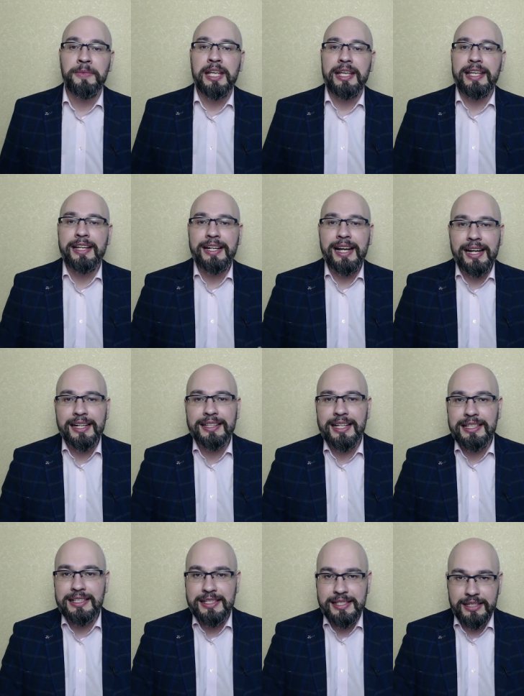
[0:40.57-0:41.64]
И как
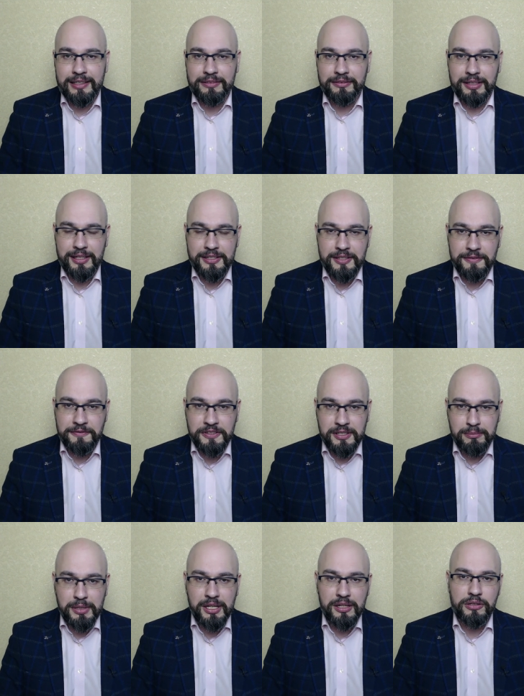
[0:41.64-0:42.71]
анонсировалось в
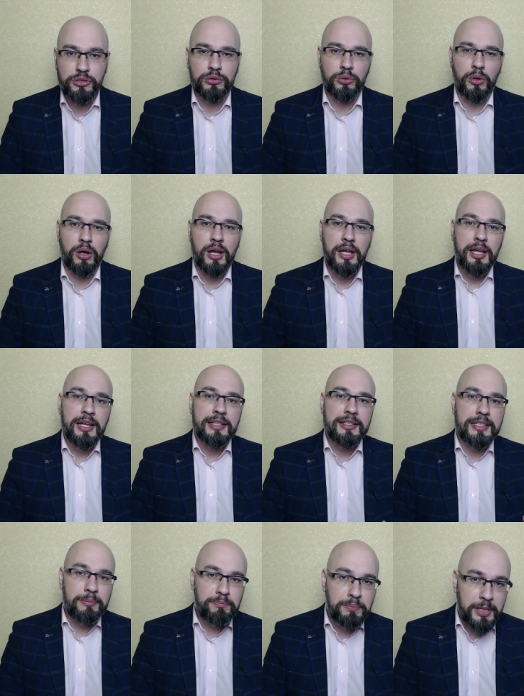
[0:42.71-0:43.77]
СМИ, что
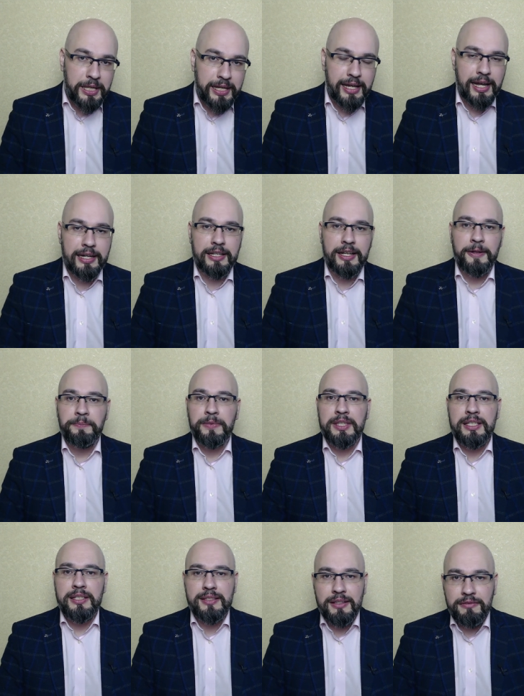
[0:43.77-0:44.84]
теперь,
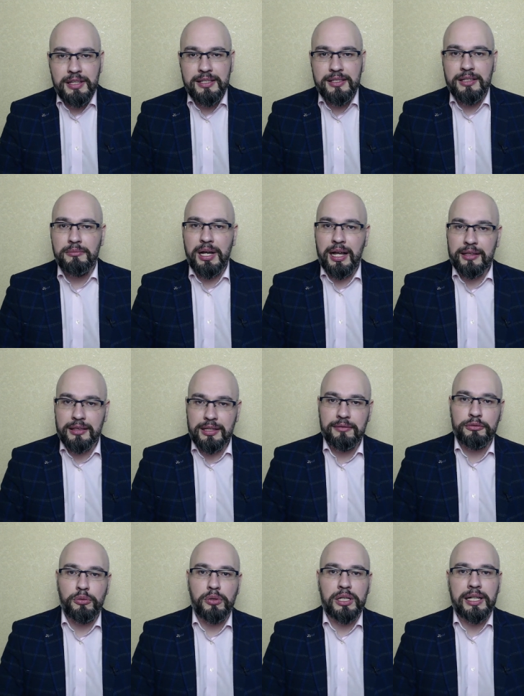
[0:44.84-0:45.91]
независимо от
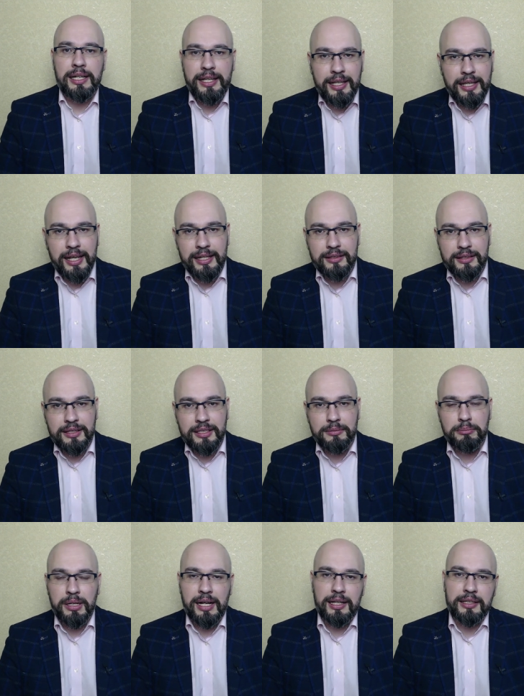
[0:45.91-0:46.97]
того, клиенты
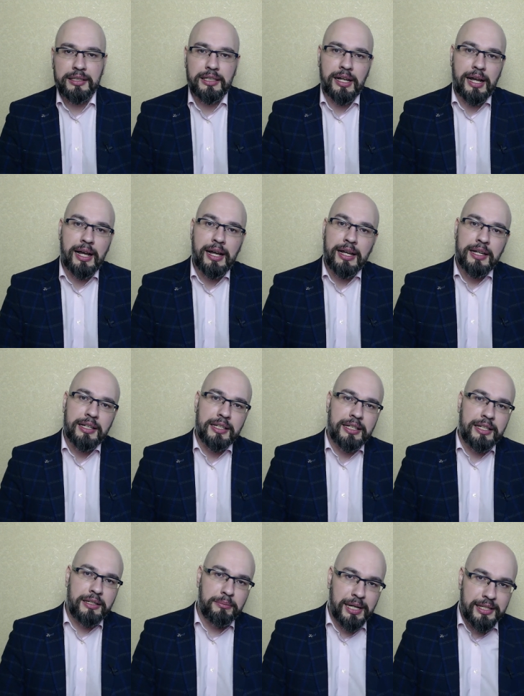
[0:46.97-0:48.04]
банка,
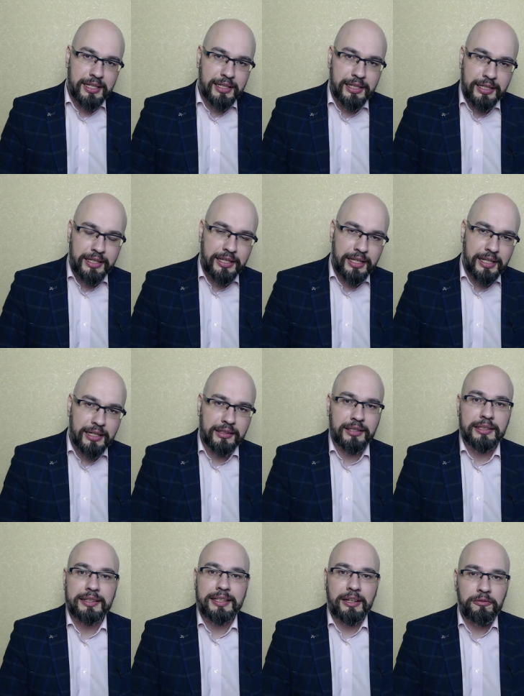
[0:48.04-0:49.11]
либо не
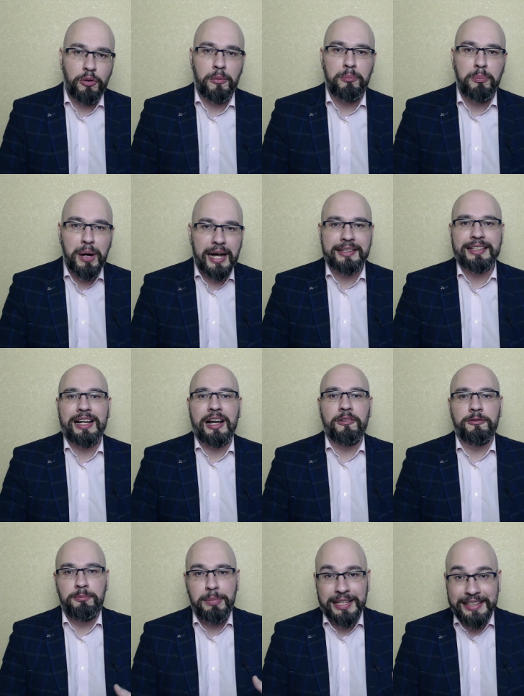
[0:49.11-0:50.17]
клиент того банка,
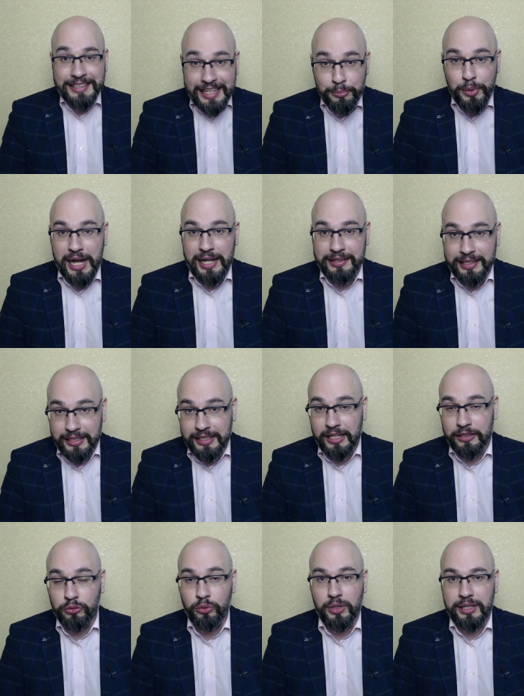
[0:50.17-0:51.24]
в банкоматах
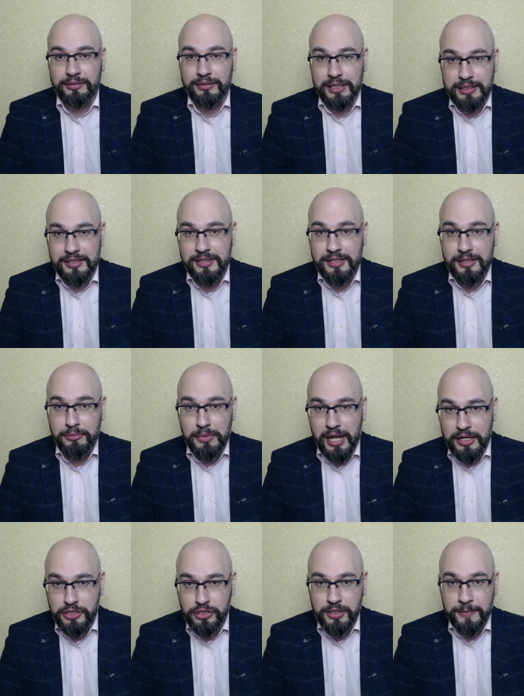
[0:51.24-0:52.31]
которого ты
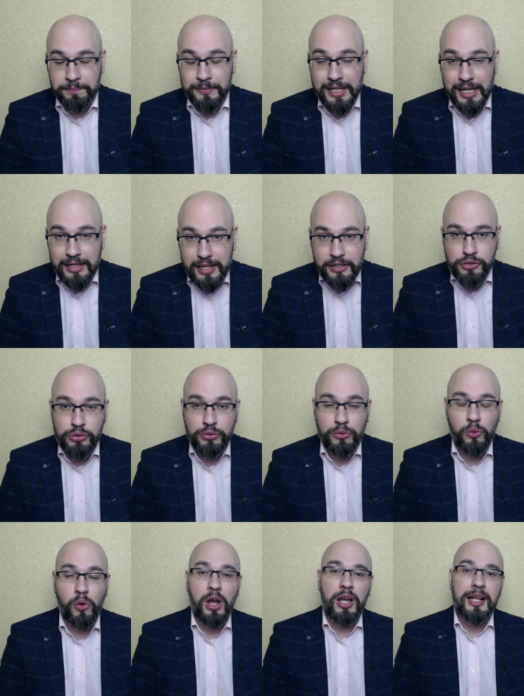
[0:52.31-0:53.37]
снимаешь наличку,